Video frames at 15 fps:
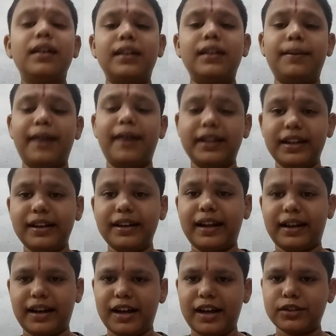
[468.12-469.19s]
இந்த மாதிரி
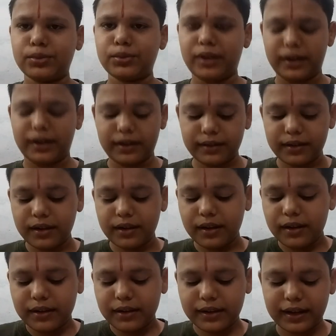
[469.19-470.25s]
நரகாசுரன்
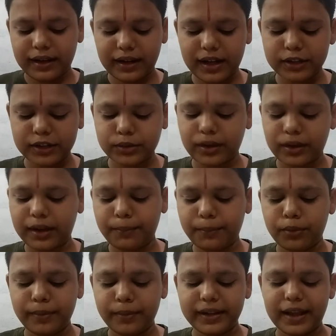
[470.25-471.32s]
நரகாசுரனை
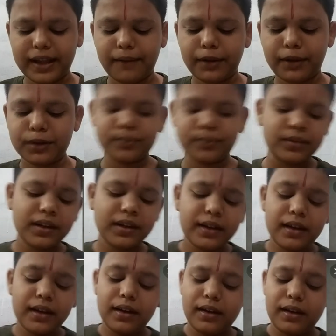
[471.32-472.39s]
பூமி தேவியும்
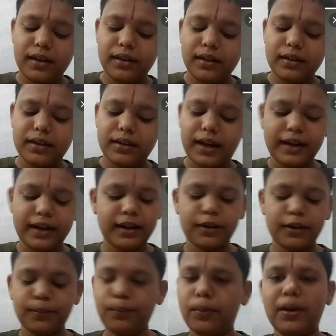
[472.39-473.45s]

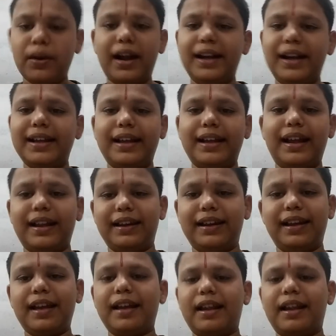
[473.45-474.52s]
கண்ணனும் போய் அழிக்கிறார்
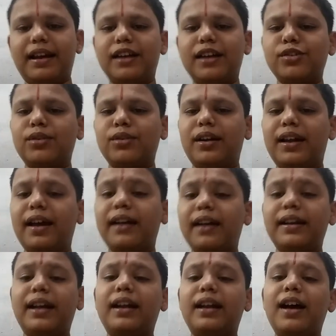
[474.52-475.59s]
இல்லையா நரகாசுரனை
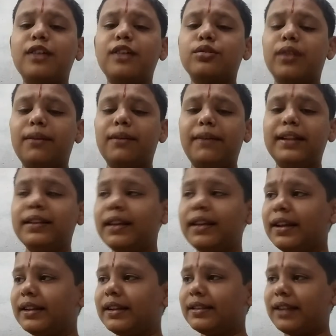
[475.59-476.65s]
நரகாசுரன் வந்து
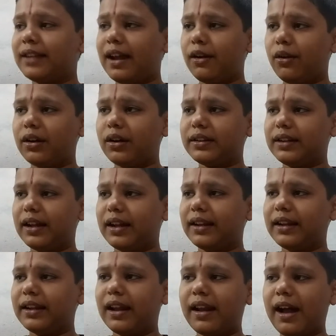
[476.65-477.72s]
இந்திரலோகத்துல
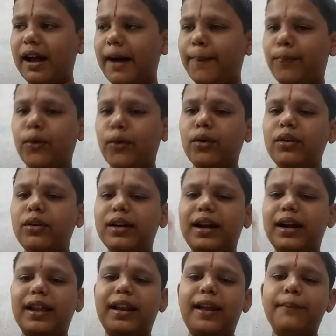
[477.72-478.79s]
இருந்த எல்லா
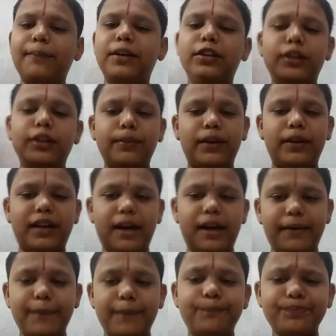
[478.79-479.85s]
பொருள்களை எல்லாம் எடுத்துட்டு போயிட்டான்
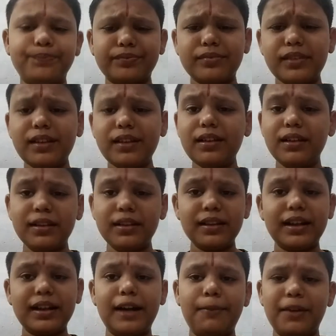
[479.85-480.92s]
அவன்
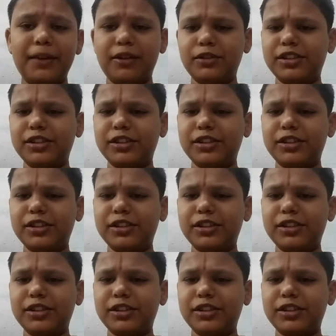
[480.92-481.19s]
கல்பகர்